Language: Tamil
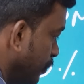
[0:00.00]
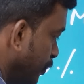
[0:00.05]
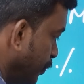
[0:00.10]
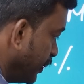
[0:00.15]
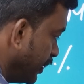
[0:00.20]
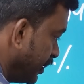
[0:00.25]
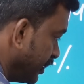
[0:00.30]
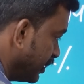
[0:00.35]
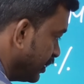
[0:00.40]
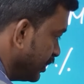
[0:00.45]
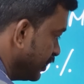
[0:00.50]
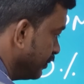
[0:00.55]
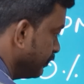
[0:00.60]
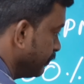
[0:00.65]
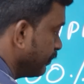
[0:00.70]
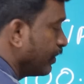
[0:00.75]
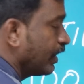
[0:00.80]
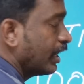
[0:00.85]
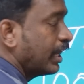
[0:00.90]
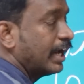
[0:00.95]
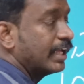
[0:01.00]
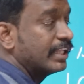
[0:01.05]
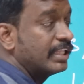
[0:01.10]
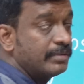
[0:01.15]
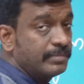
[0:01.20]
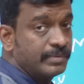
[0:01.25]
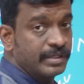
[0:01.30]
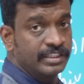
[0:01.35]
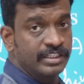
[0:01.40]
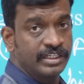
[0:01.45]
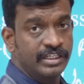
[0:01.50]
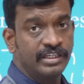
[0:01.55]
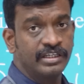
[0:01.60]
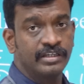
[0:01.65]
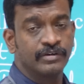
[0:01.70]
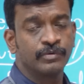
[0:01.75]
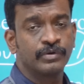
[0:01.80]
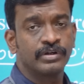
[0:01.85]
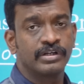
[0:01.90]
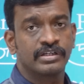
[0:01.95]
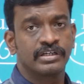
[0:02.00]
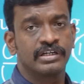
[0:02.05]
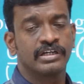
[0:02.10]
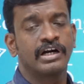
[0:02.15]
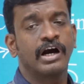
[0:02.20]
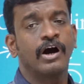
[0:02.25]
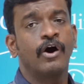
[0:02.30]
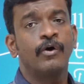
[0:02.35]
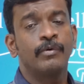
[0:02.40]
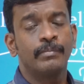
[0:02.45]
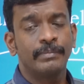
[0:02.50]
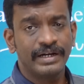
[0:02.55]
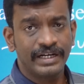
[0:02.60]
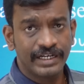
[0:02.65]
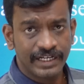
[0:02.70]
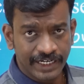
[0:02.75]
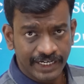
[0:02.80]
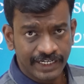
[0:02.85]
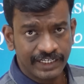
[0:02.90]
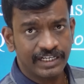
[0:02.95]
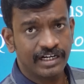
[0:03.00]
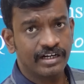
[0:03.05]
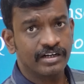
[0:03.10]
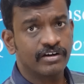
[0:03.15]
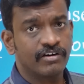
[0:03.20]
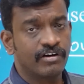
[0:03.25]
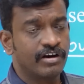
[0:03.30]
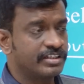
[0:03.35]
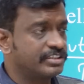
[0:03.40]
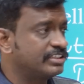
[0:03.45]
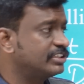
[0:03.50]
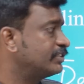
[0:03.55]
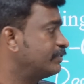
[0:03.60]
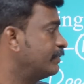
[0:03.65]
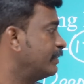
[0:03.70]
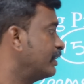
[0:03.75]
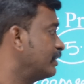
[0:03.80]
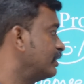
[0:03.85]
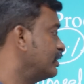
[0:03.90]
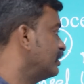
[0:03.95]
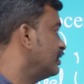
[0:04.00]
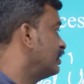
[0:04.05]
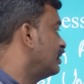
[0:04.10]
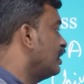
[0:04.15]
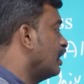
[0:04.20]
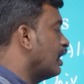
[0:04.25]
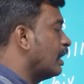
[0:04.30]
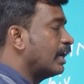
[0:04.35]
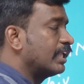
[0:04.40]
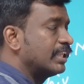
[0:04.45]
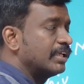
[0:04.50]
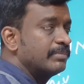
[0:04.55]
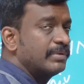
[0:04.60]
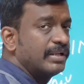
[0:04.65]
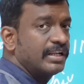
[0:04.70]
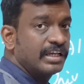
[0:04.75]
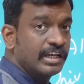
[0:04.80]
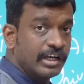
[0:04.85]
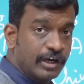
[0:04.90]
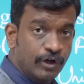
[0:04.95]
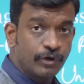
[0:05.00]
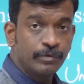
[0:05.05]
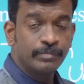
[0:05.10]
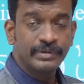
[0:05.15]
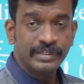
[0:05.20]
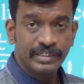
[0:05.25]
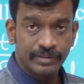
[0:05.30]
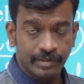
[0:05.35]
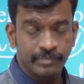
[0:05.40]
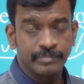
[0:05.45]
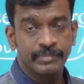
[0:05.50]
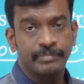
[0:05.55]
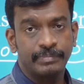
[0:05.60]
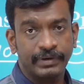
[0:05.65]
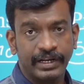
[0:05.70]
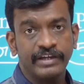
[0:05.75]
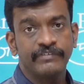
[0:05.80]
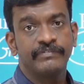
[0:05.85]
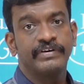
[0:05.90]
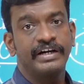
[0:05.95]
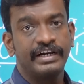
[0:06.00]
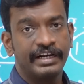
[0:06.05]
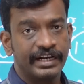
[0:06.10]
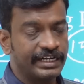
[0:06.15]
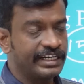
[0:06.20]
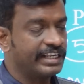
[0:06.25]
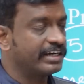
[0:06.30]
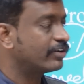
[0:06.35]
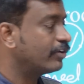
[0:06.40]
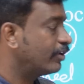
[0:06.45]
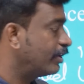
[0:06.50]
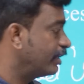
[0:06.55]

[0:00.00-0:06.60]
மூணு இருக்குது அதே மாதிரி உங்களுக்கு கவர்மெண்ட் டென்டல் காலேஜஸ் வருது அதே மாதிரி கவர்மெண்ட் ப்ரைவேட் டென்டல்